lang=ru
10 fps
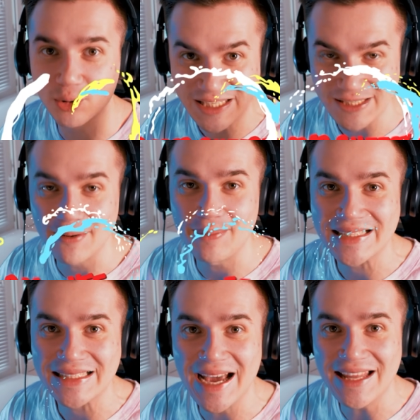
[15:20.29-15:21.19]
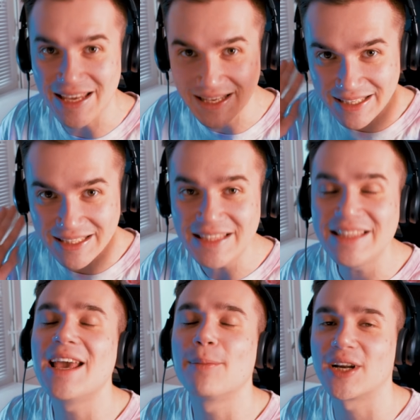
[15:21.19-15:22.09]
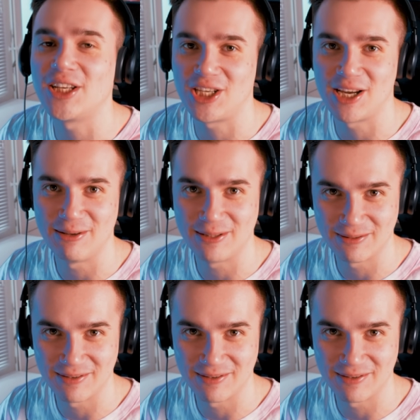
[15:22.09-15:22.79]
он есть в описании. Не прощаюсь с